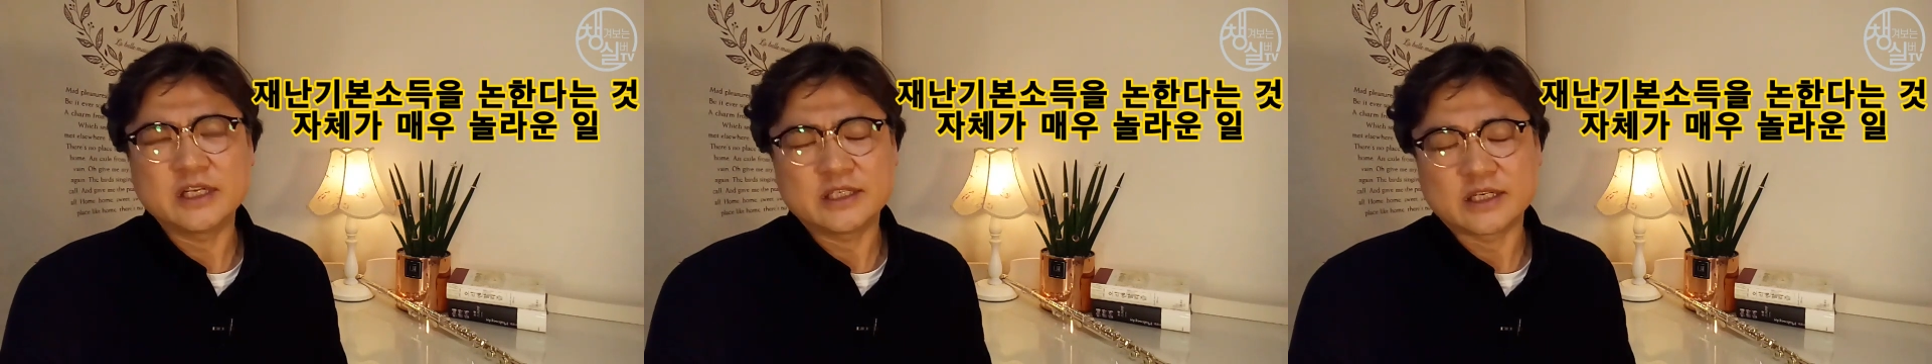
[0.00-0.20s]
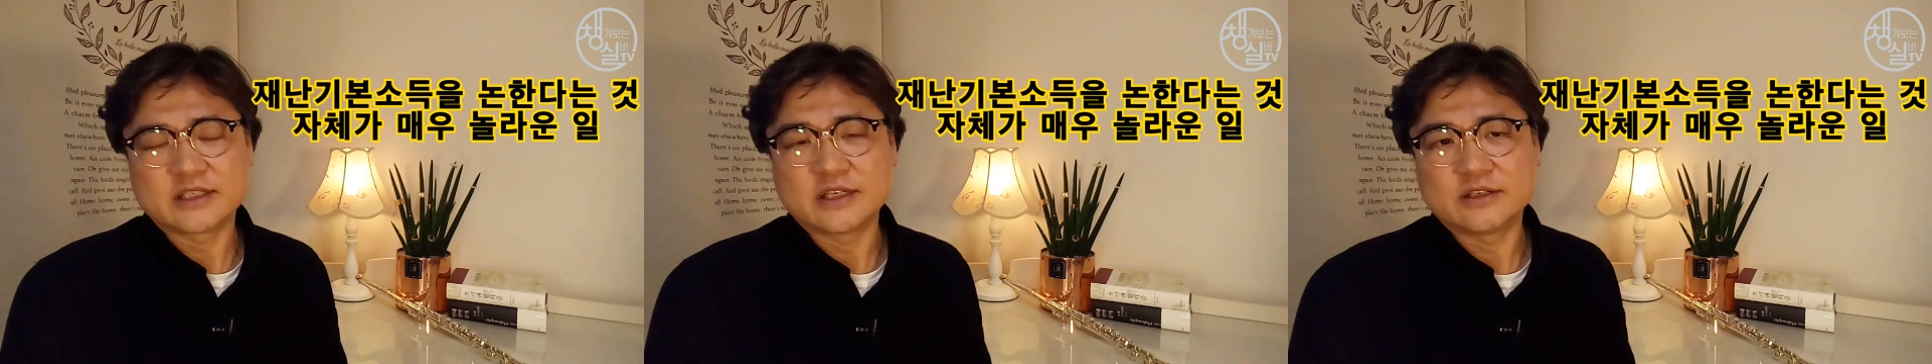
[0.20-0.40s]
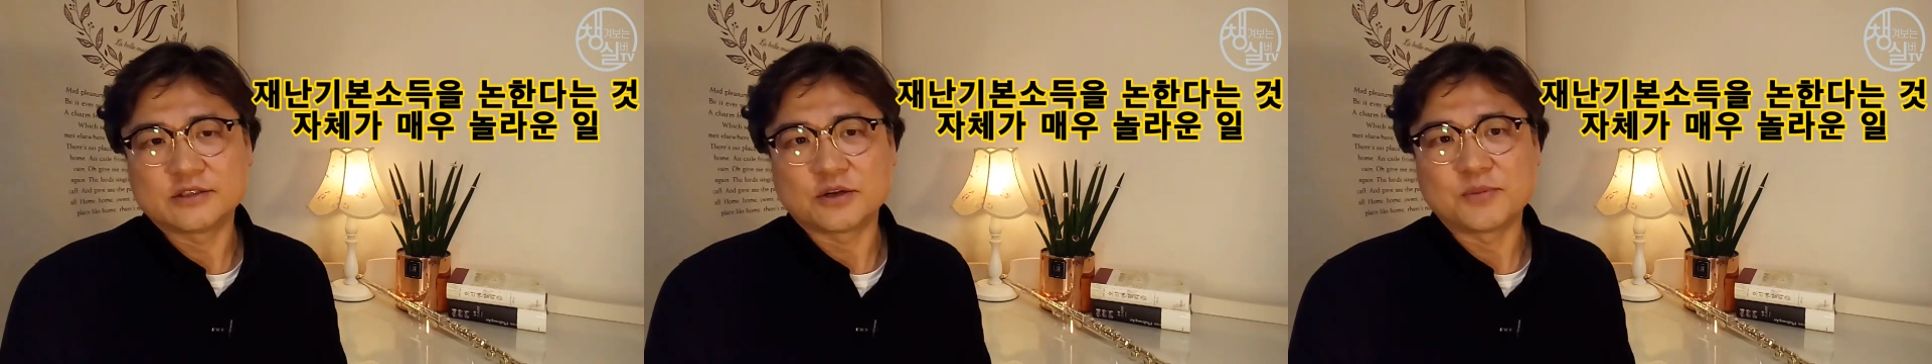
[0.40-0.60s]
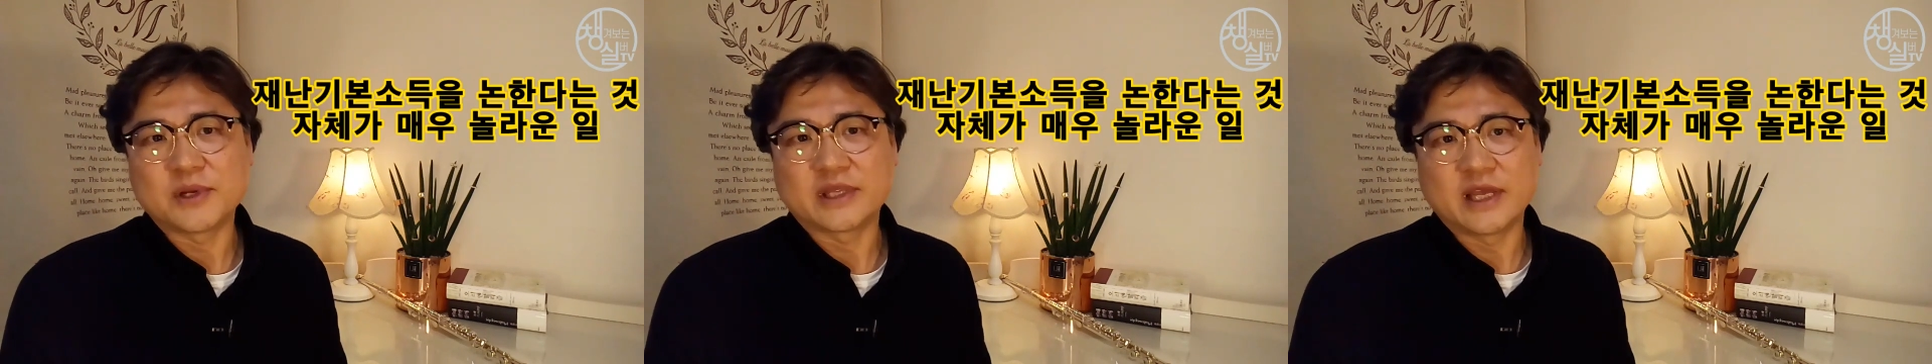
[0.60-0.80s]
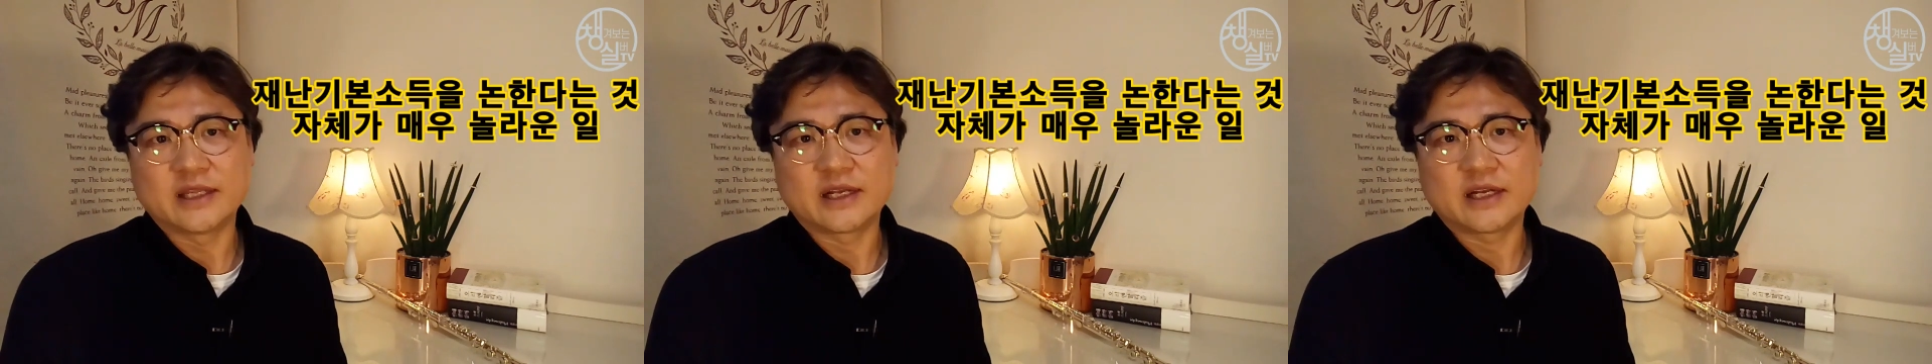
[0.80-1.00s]
이 자체는
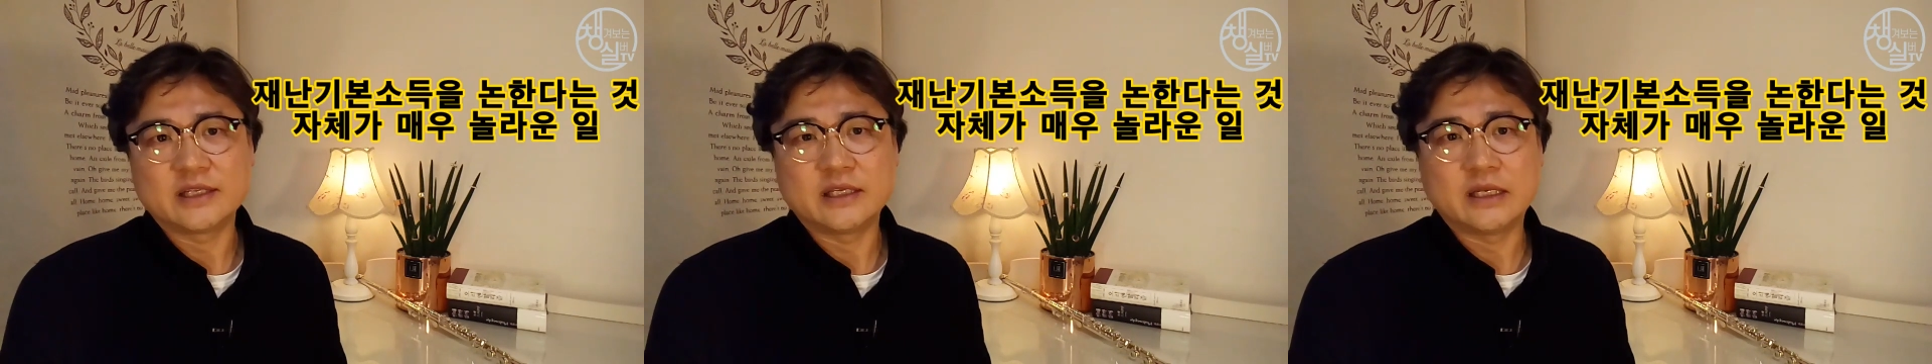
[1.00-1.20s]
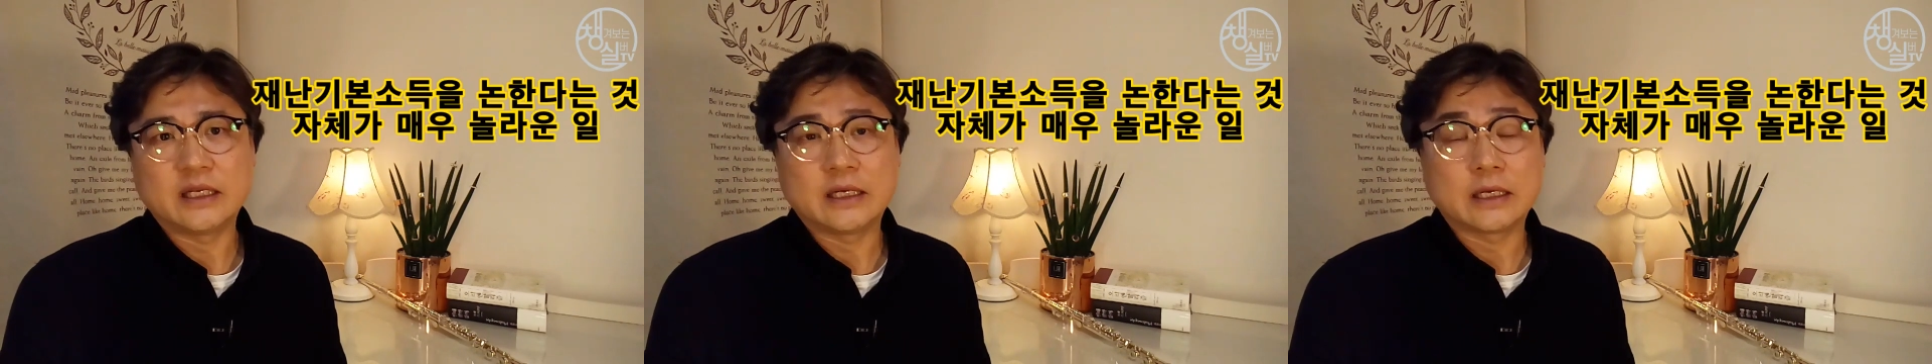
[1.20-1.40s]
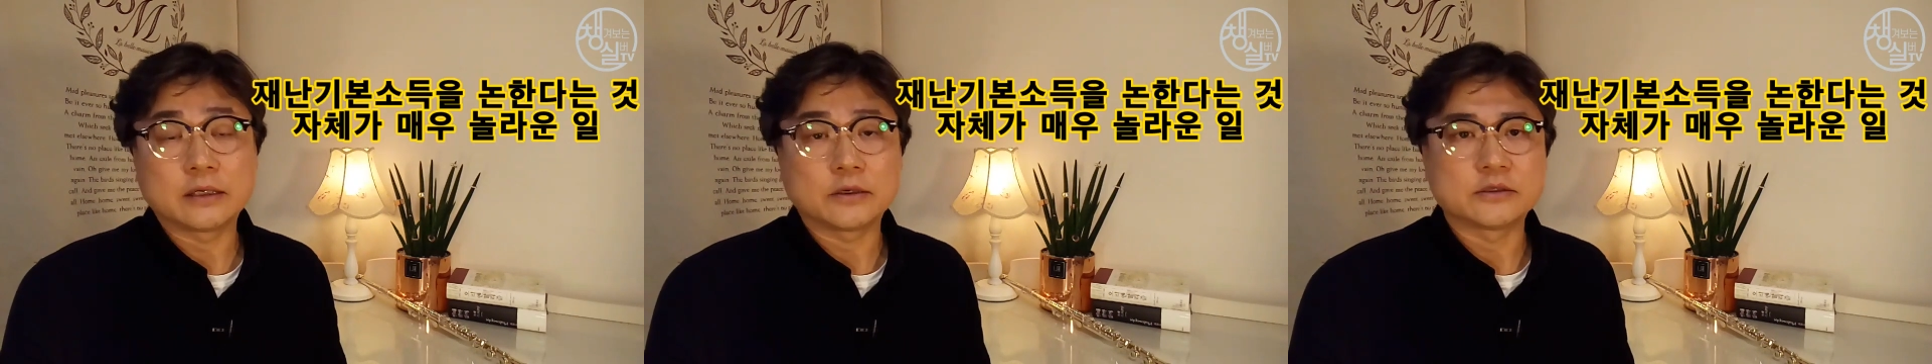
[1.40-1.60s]
정말 대단한 일이라는